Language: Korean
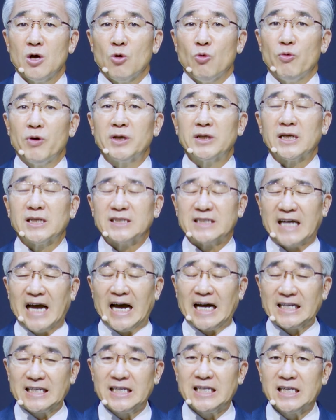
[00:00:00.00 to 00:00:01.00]
왜 다
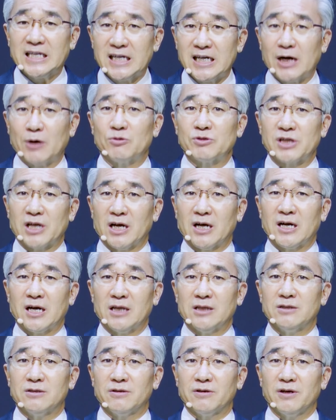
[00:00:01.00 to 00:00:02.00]
자기 일이라고
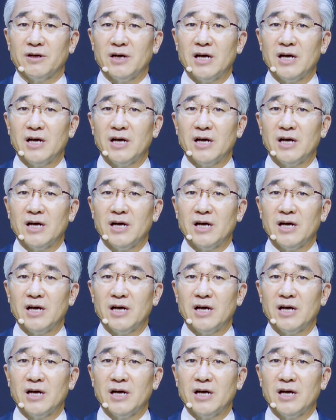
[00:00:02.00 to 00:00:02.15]
생각하는 거예요?